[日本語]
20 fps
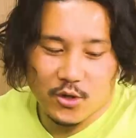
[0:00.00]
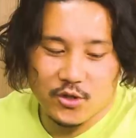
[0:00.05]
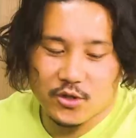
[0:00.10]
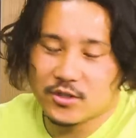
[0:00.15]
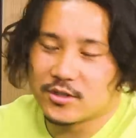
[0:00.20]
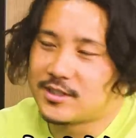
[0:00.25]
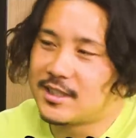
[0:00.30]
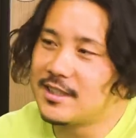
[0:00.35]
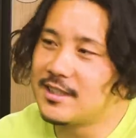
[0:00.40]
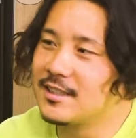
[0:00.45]
い、これ
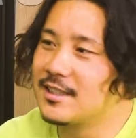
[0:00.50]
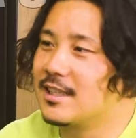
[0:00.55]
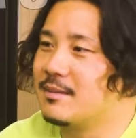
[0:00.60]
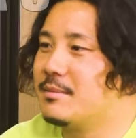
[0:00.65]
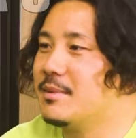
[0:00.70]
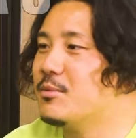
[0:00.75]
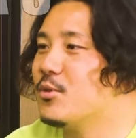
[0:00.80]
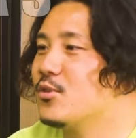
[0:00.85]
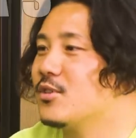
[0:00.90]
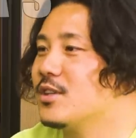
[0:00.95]
ちょっと前代
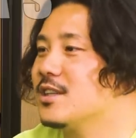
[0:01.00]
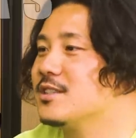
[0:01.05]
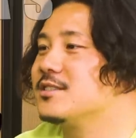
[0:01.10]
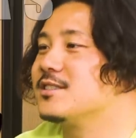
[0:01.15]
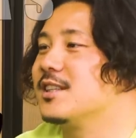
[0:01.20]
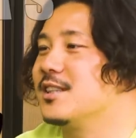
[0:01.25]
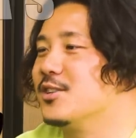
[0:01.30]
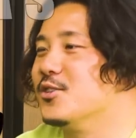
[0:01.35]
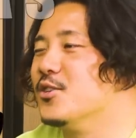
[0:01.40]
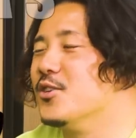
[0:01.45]
未聞なんで
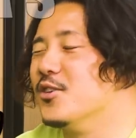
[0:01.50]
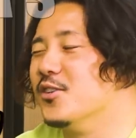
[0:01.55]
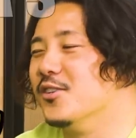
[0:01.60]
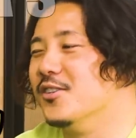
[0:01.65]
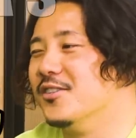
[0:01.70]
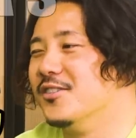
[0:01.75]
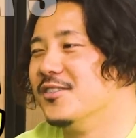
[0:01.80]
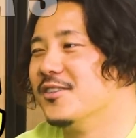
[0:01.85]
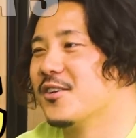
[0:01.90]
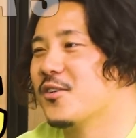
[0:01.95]
すけど、は
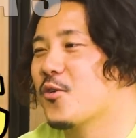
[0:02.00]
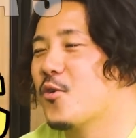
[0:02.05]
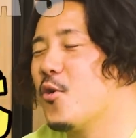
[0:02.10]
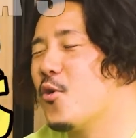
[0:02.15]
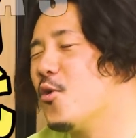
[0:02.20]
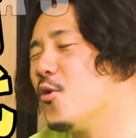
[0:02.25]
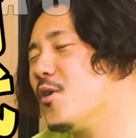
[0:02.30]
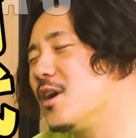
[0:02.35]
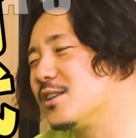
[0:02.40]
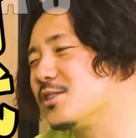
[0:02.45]
い、こ
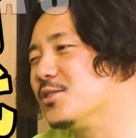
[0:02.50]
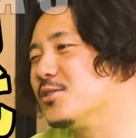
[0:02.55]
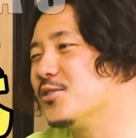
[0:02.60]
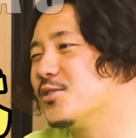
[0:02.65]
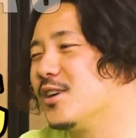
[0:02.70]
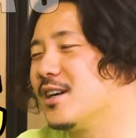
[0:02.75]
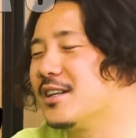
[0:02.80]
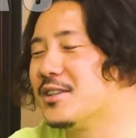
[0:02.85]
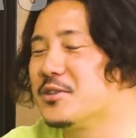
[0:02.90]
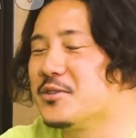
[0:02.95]
こはちょっ
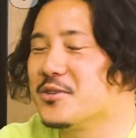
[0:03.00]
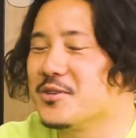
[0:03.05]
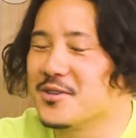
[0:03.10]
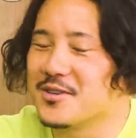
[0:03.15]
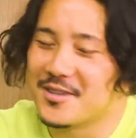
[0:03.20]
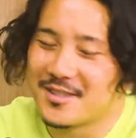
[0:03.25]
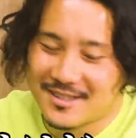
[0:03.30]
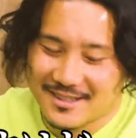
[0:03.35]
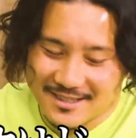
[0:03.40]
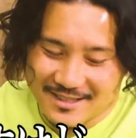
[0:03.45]
とあ
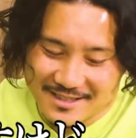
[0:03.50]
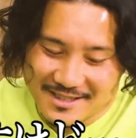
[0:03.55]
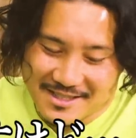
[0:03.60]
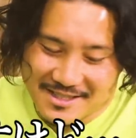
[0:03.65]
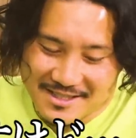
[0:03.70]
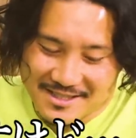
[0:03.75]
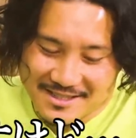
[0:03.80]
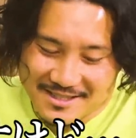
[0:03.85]
のー